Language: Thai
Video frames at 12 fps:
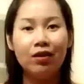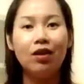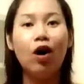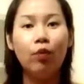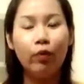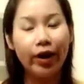ต
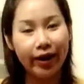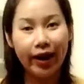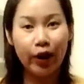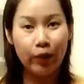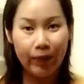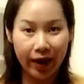อบว่ายังไง
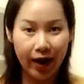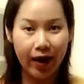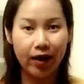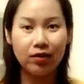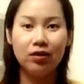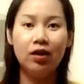รู้ไหมคะ
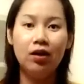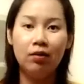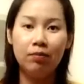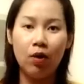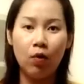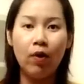
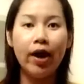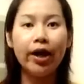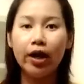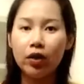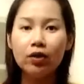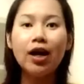บอกว่า
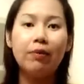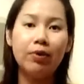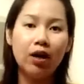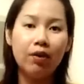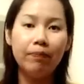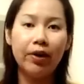งั้นก็ทาน
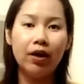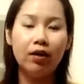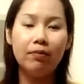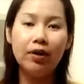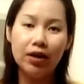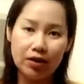เพิ่มเป็น
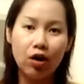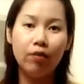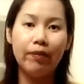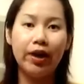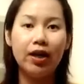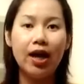มือละ
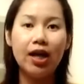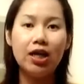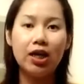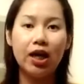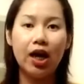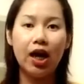2 เม็ดได้เล
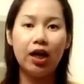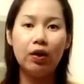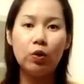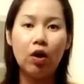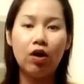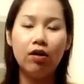ยค่ะ
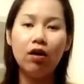แล้วก็